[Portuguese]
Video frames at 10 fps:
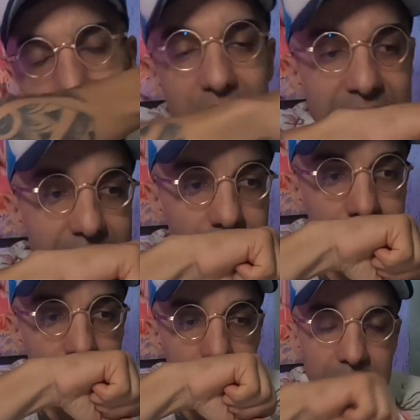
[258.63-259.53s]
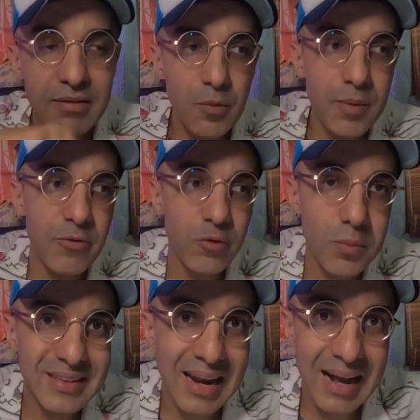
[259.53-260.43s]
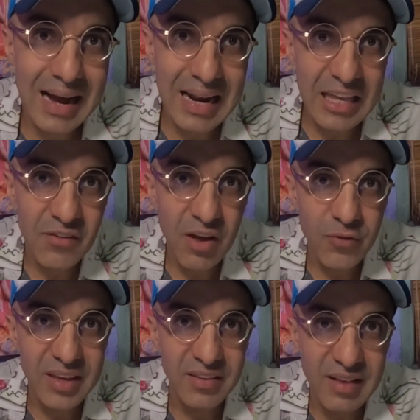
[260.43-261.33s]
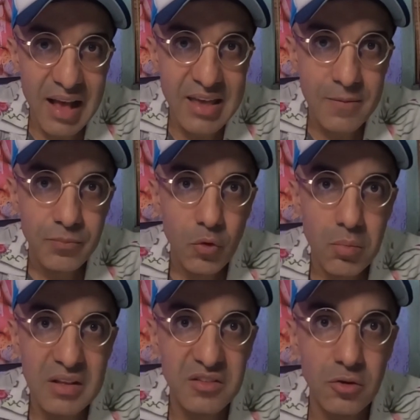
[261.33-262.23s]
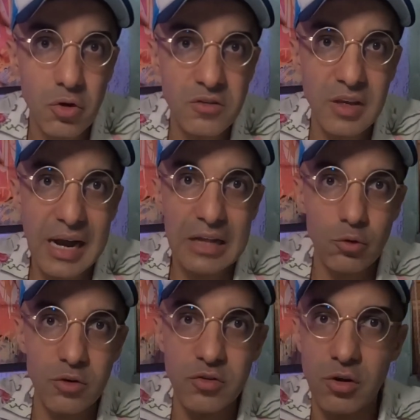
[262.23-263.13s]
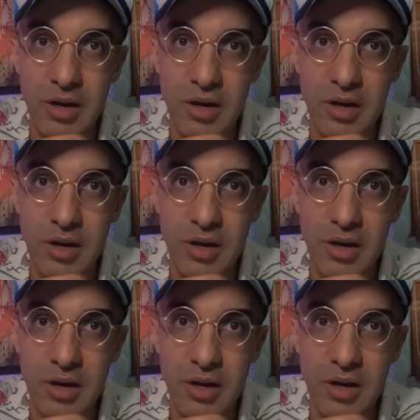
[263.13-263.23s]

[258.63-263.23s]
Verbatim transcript: Galera, esse perfume tá na cara aqui que vai fixar aí umas 12 a 14